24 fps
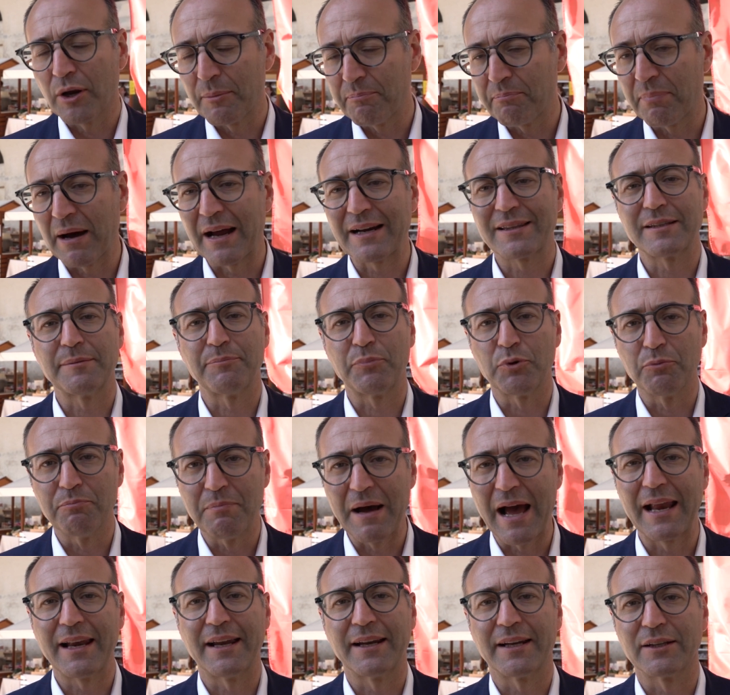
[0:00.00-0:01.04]
le parti più
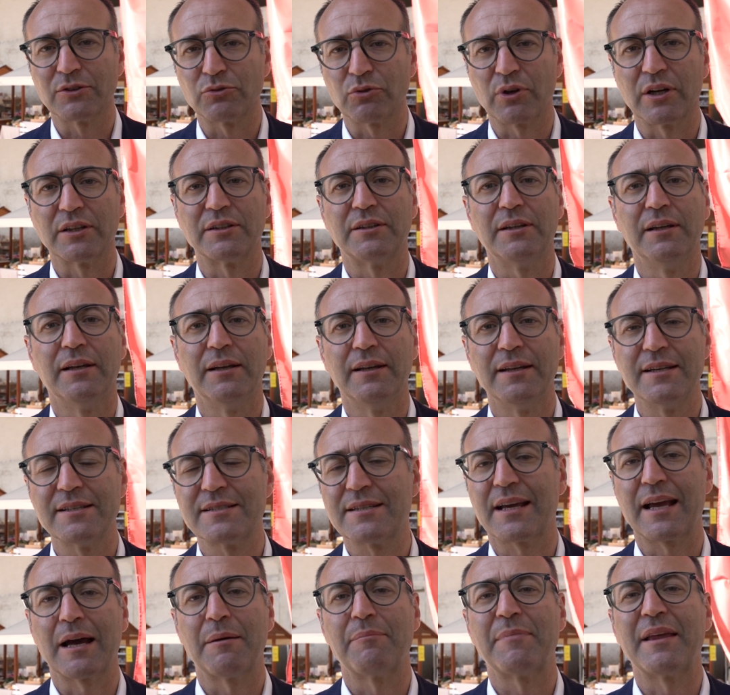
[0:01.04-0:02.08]
belle,
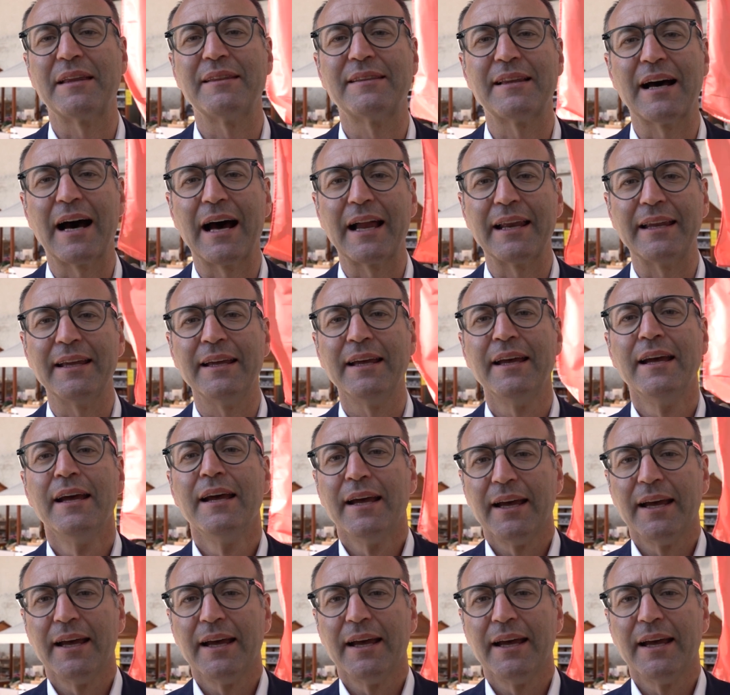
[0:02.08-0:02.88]
naturalistiche, ambientali,